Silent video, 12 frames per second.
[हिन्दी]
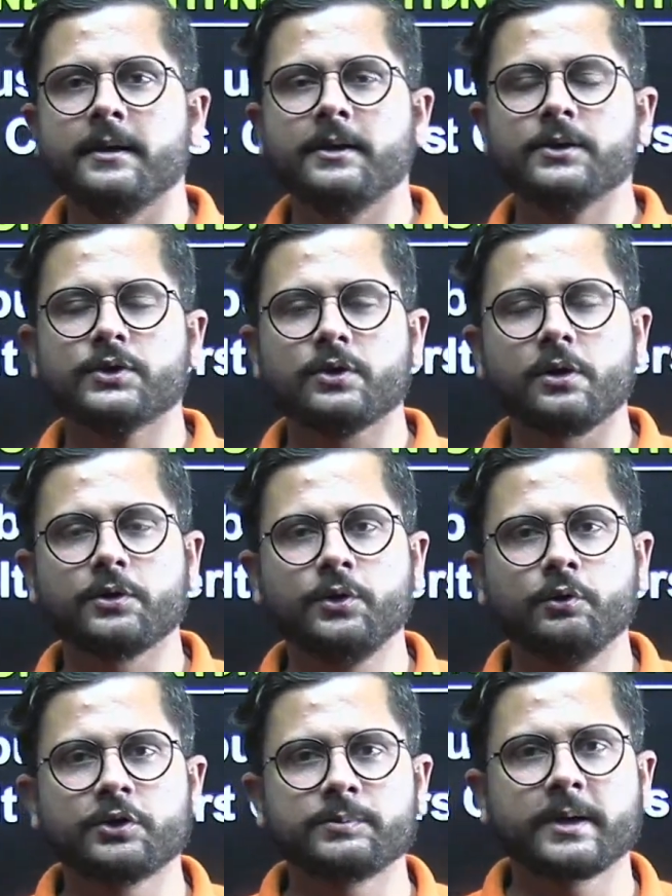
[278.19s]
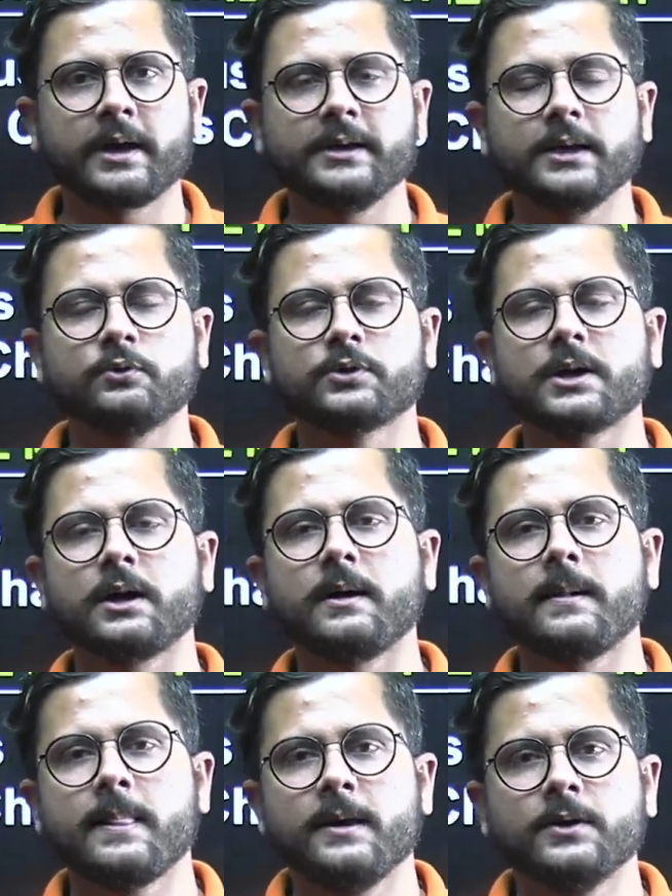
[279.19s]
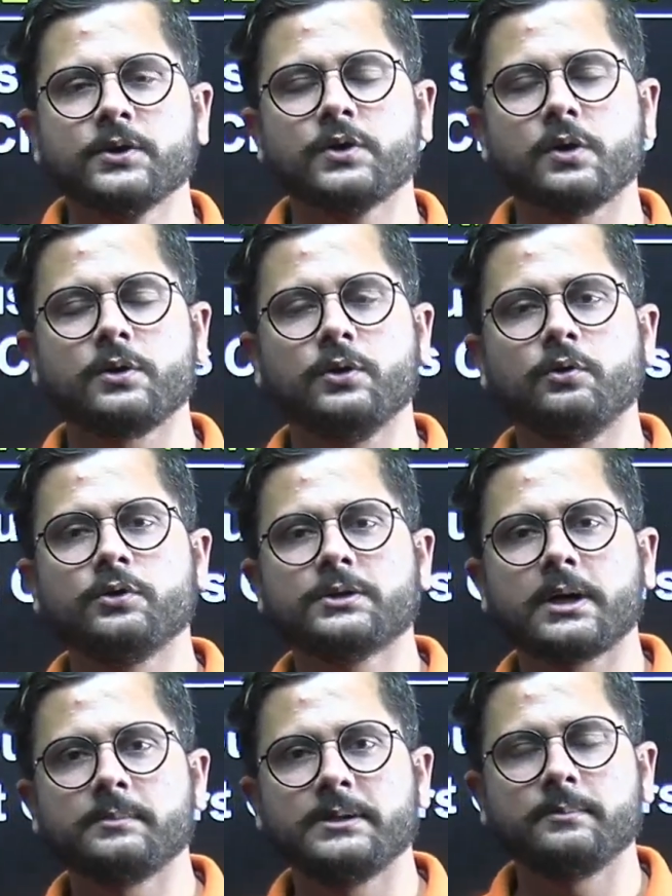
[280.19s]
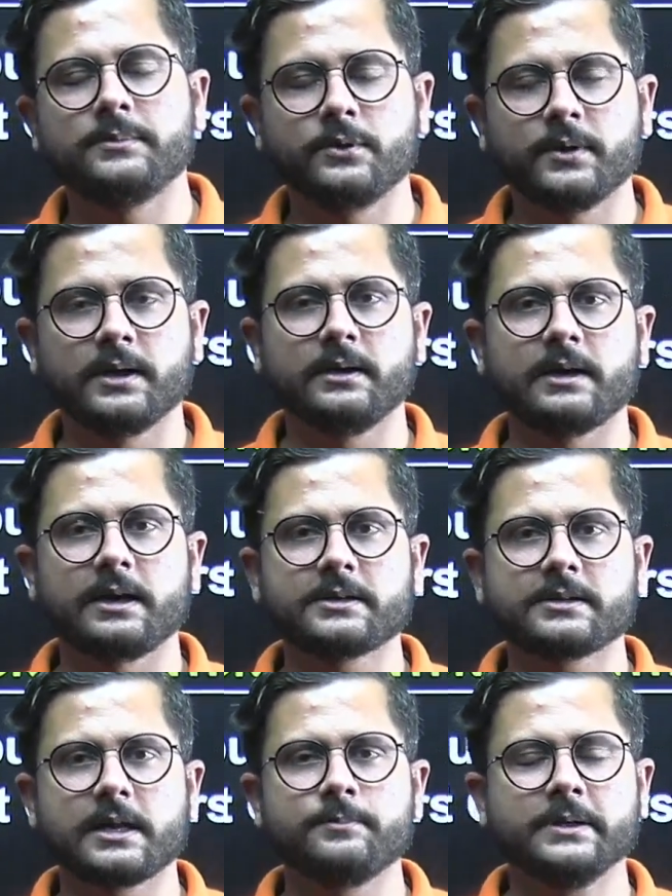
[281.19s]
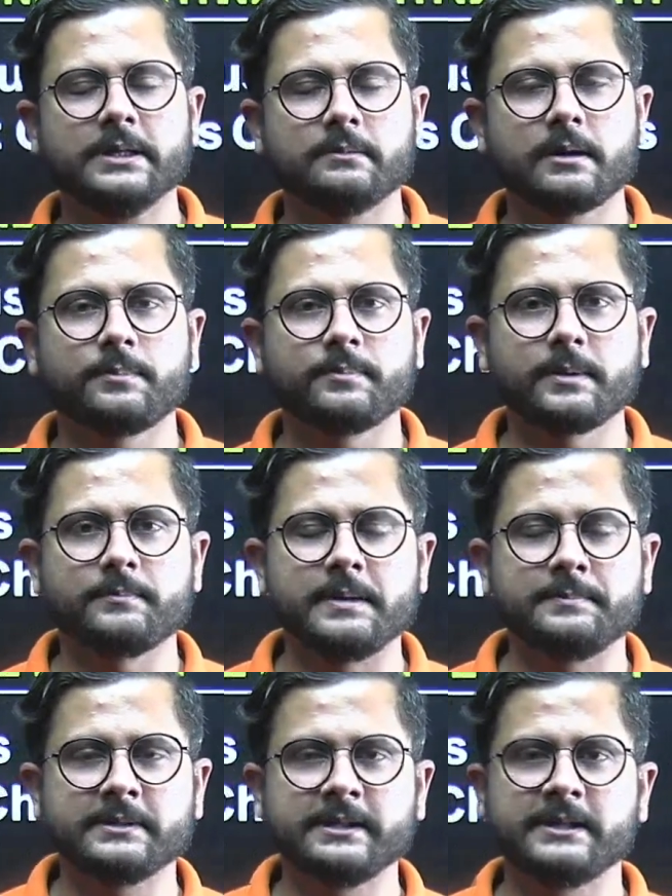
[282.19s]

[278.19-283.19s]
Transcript: शॉर्ट नोट्स बनाइए उसका शॉर्ट नोट्स आप जब जो है लास्ट टाइम पे जब आप अपना पेपर देने